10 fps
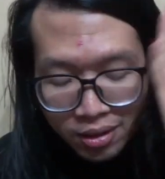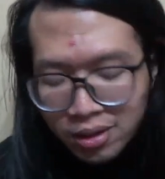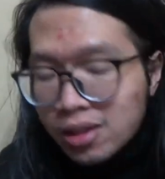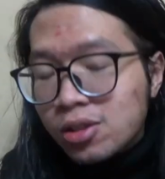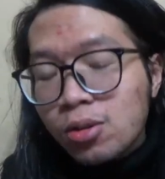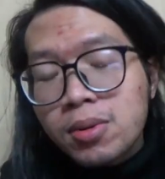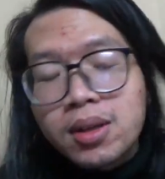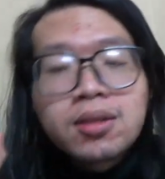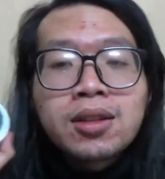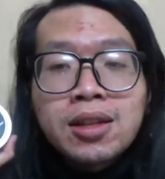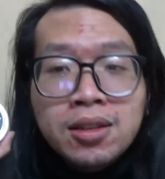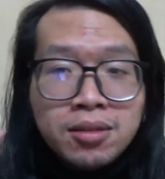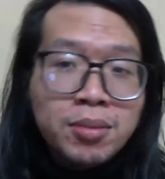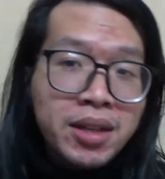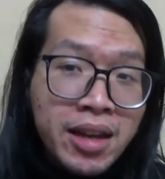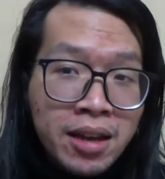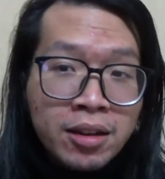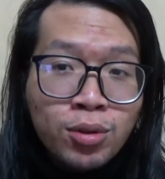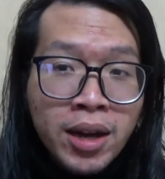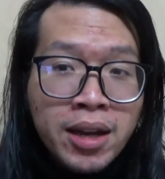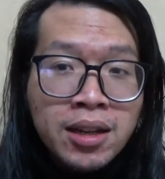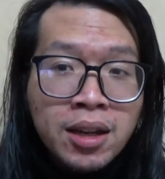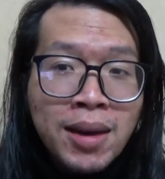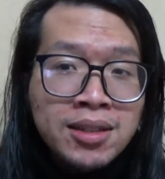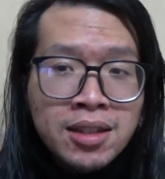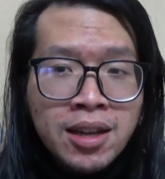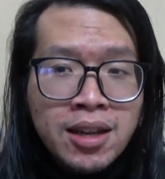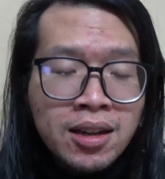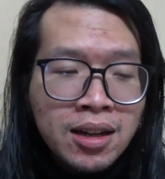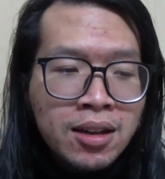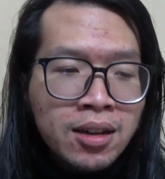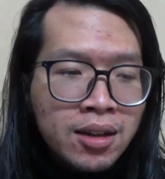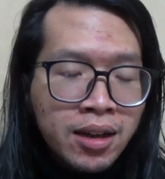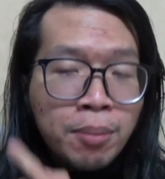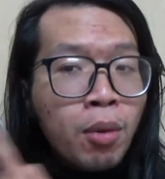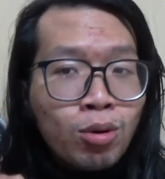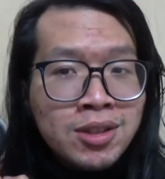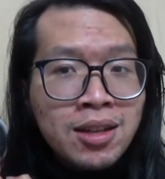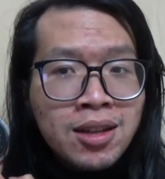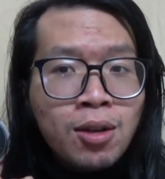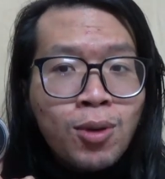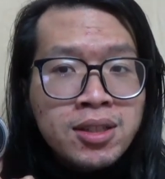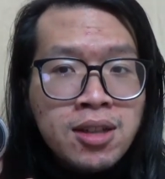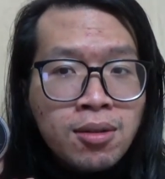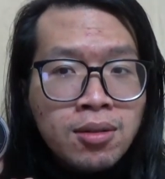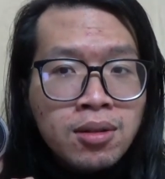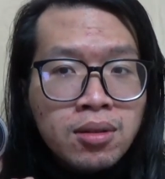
nhìn chung ấy, thì mình để chỗ này ấy, các bạn sẽ thấy rằng là cái màu sắc rất là quan trọng